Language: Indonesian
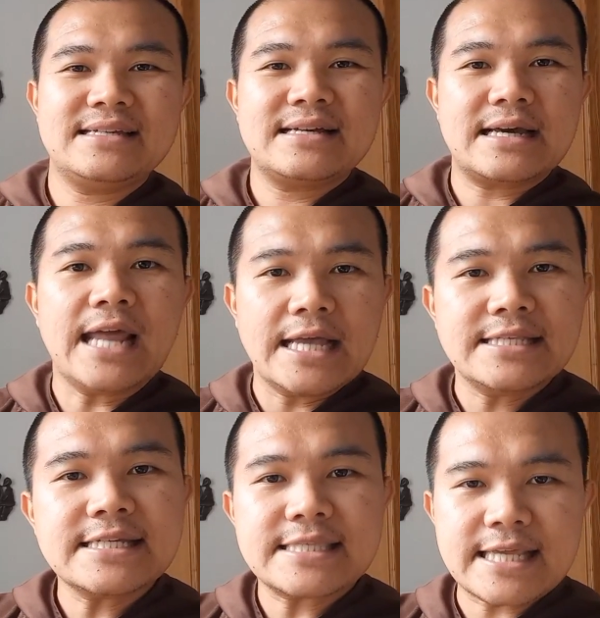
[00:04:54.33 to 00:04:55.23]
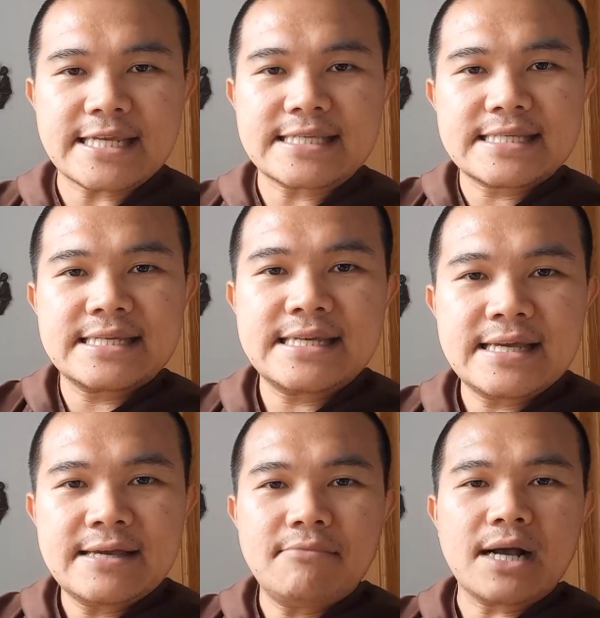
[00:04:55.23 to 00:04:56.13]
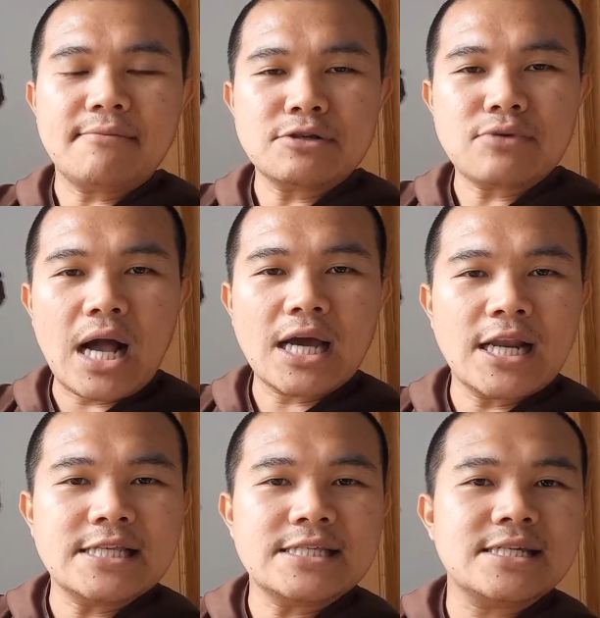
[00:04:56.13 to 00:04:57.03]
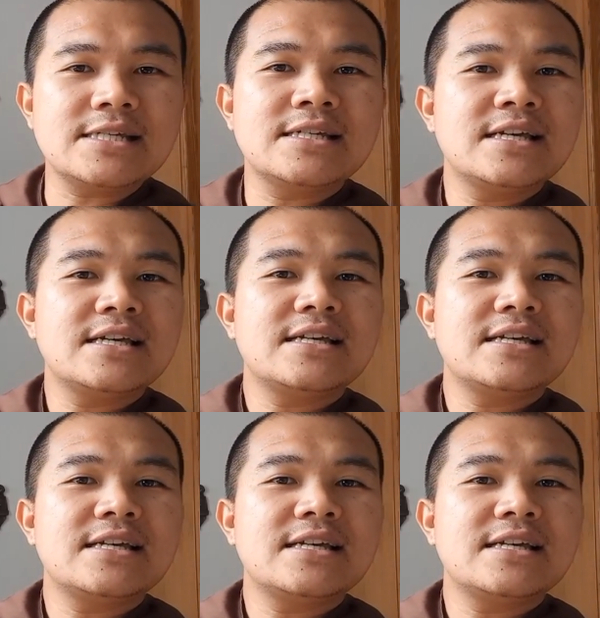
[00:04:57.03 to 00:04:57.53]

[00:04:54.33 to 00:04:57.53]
Karena anjing stres. Maka malu akal anjing